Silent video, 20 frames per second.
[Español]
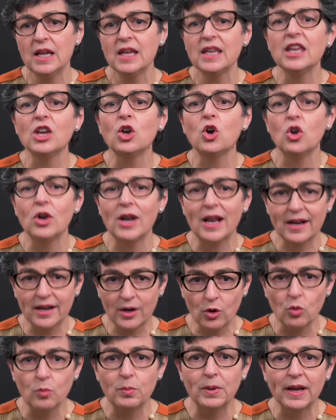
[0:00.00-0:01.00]
y con la
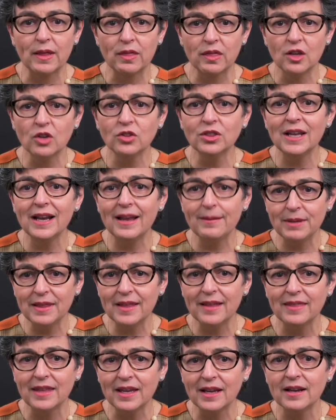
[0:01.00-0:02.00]
recuperación de la
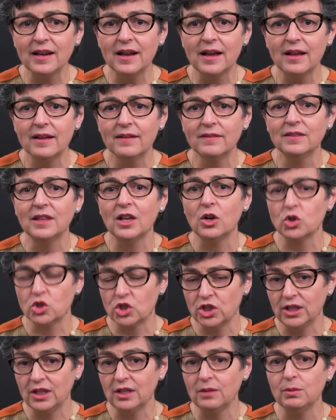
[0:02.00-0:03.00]
vida digna de
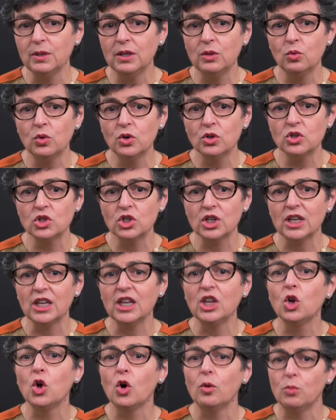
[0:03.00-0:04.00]
los individuos
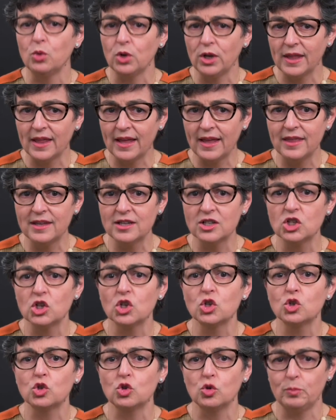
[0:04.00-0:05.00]
y comunidades
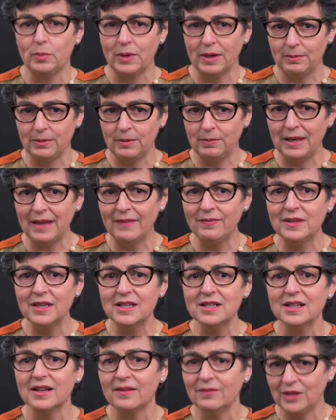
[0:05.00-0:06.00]

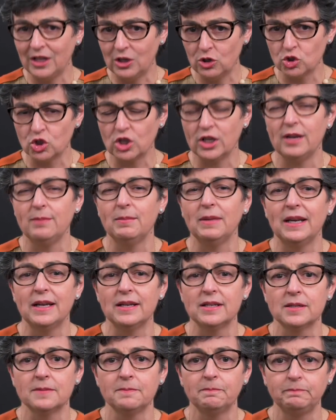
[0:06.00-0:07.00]
supervivientes de los
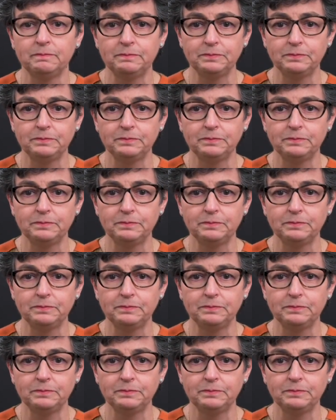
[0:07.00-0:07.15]
crímenes.